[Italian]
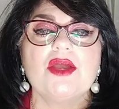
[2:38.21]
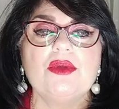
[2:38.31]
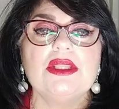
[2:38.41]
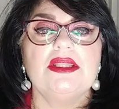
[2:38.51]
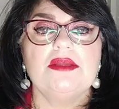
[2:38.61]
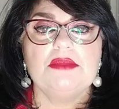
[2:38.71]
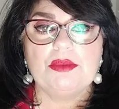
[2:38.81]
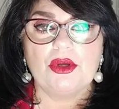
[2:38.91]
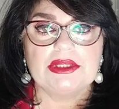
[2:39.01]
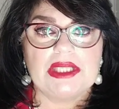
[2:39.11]
Quindi mi
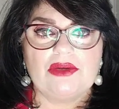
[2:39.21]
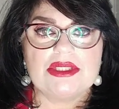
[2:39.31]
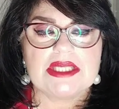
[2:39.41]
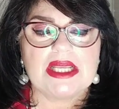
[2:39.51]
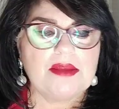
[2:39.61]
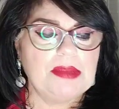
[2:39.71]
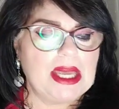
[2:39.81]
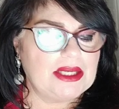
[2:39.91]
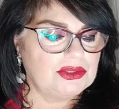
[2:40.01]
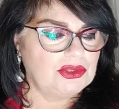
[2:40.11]
portano in sala
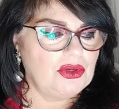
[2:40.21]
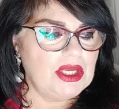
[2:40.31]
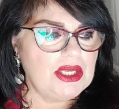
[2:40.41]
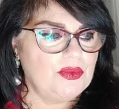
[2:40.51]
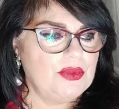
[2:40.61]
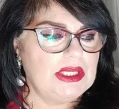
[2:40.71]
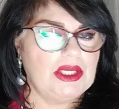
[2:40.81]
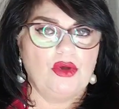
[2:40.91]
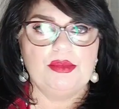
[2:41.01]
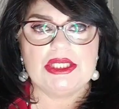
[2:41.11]
parto e qui
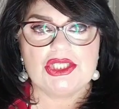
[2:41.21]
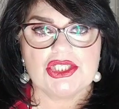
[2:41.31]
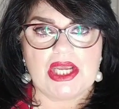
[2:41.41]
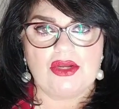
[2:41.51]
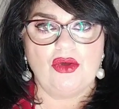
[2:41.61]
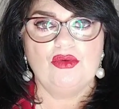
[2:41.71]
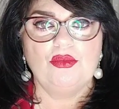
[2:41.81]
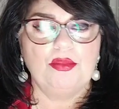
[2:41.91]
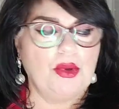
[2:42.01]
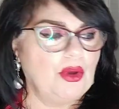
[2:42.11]
cominciano
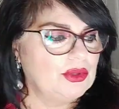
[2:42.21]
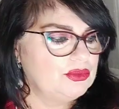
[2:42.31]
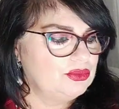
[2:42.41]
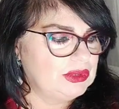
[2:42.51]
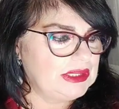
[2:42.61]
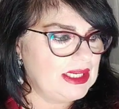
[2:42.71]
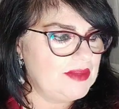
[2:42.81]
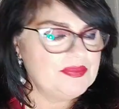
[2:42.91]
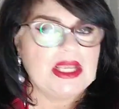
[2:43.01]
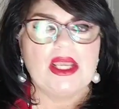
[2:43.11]
un po' tutte